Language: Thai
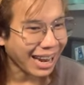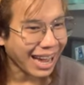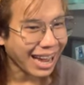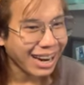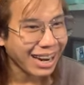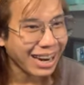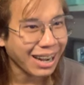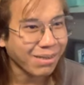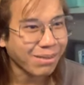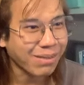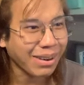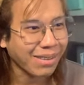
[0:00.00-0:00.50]
แล้ว
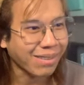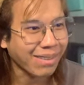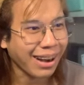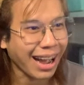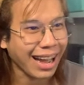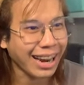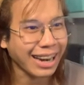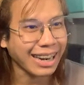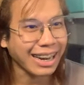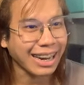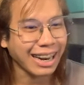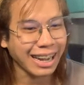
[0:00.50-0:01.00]
นะครับประ
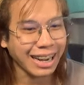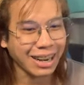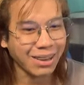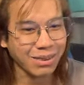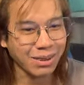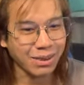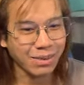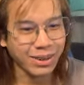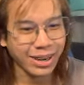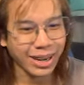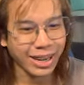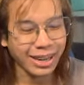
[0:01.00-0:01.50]
มาณนี้เลยครับ
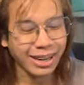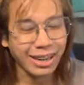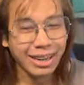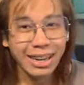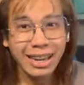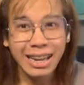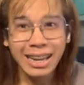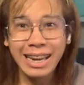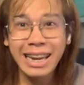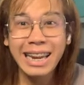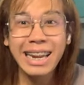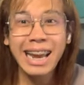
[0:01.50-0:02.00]
เพื่อ
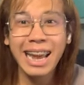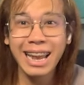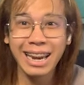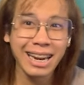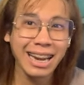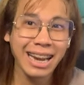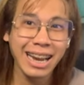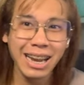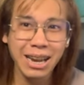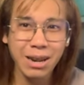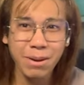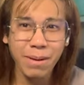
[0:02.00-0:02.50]
นๆที่เห็น
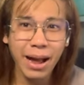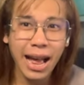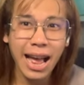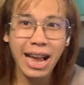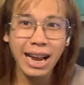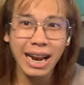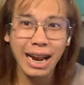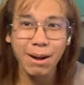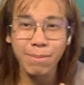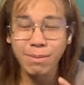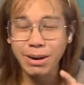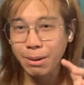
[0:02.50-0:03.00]
ในเกมบ้าง
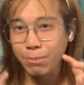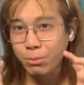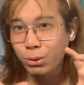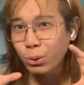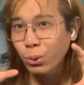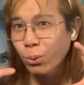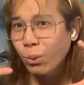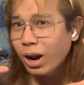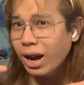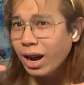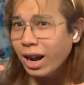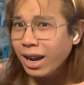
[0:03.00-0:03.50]
ครับกับ
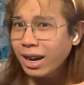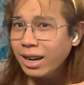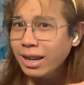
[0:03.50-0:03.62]
ตัว